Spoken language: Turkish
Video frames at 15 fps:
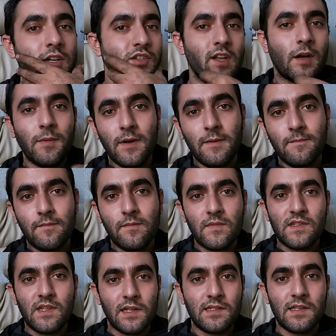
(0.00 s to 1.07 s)
kaçtı ama
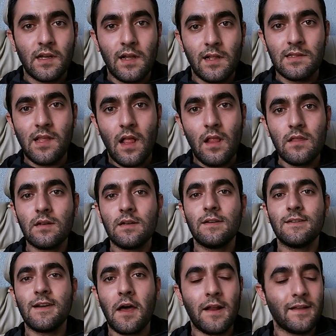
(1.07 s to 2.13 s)
saç sakal saldık
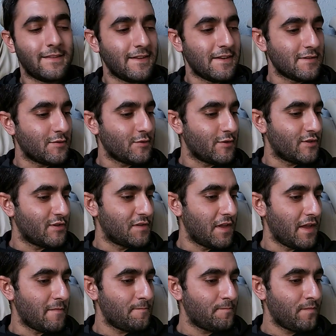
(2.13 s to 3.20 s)
karantina süreci
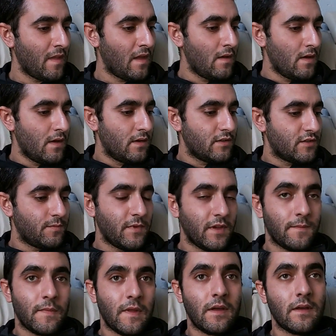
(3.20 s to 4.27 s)
diye.
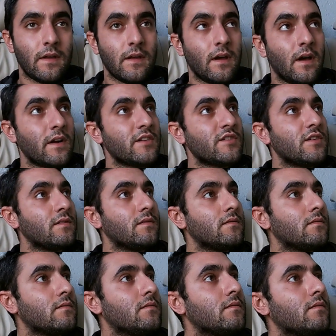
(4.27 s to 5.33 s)
Şimdi e, aracın
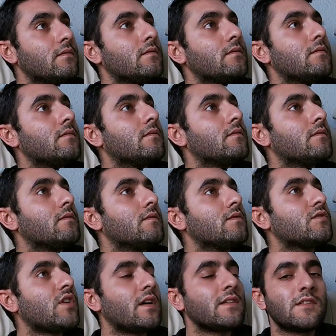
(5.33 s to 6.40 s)

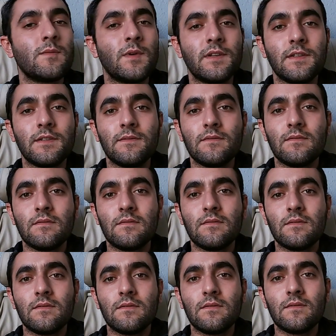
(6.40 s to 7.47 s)
şanzımanı,
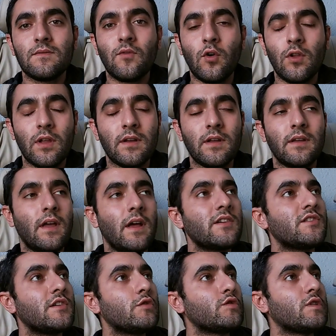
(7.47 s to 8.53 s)
volanın her
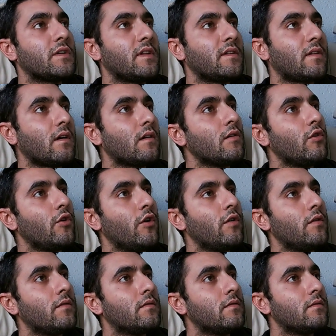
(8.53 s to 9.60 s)
şey üzerine takılıyor.
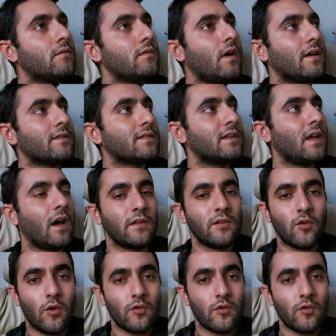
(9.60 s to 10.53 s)
Artık yağını